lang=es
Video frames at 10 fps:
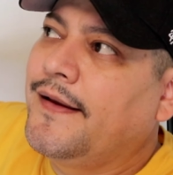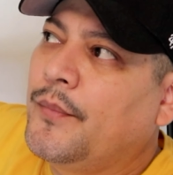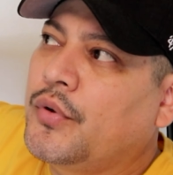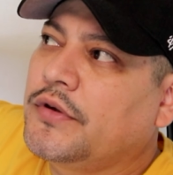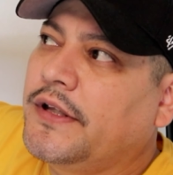
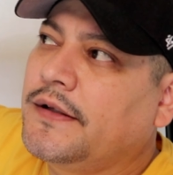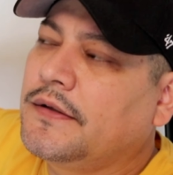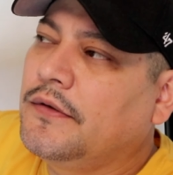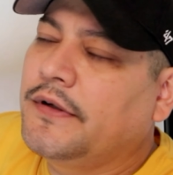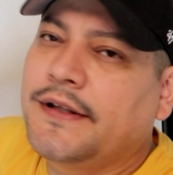
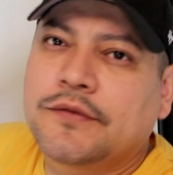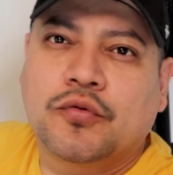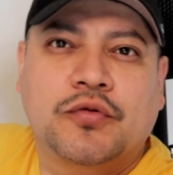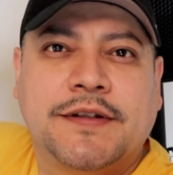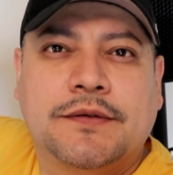protectores,
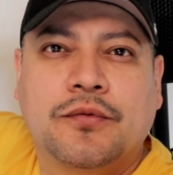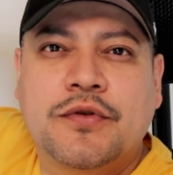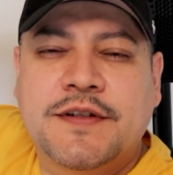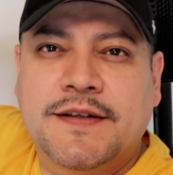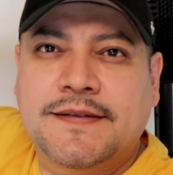sus
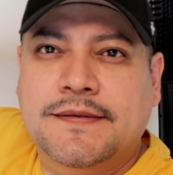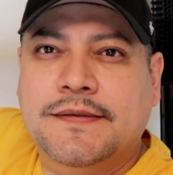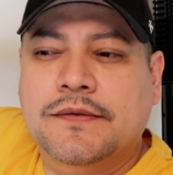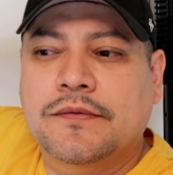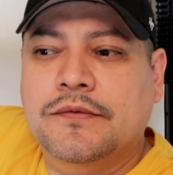estuches,
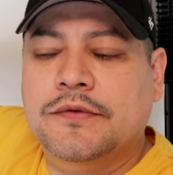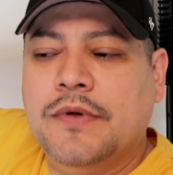sus